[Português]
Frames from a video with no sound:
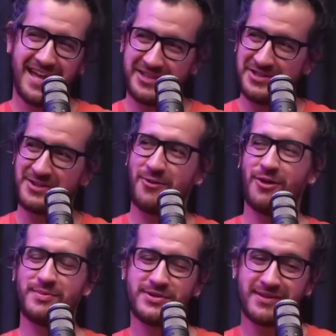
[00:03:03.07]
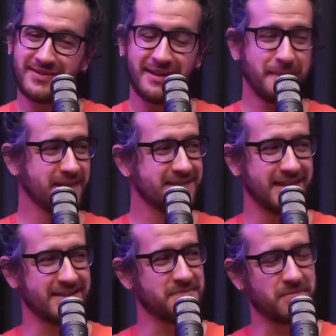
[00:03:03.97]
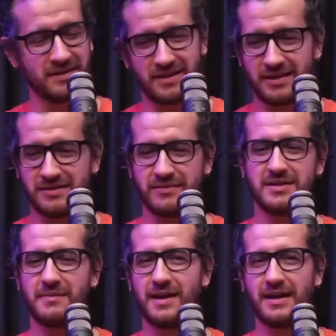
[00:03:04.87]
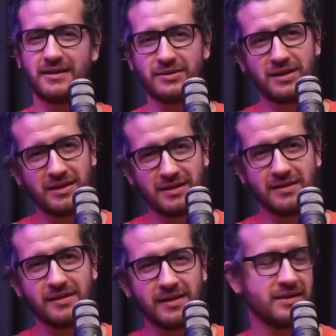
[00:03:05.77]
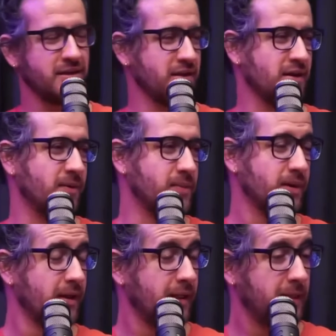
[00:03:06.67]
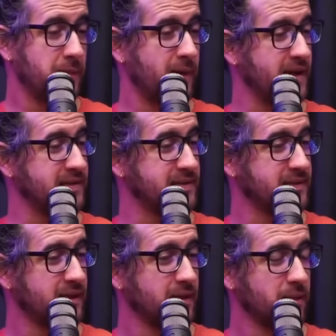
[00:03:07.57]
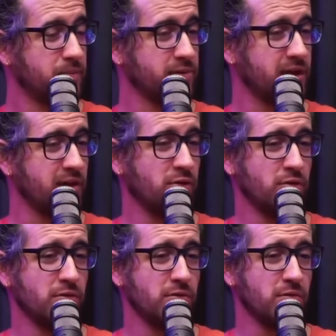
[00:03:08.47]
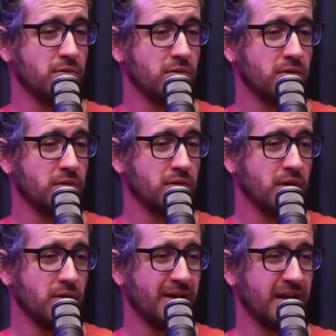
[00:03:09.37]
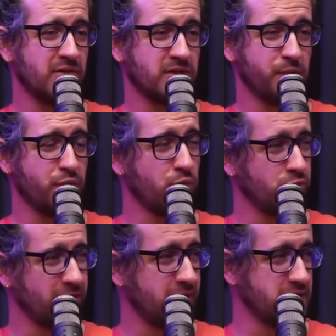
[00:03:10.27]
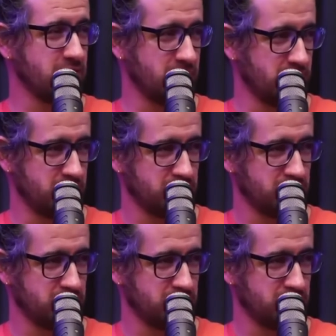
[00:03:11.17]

ano de Copa eu tava lá presente, pintado de verde e amarelo e entrando em campo. Mas porque eu eu era eu sempre fui ruim, né, de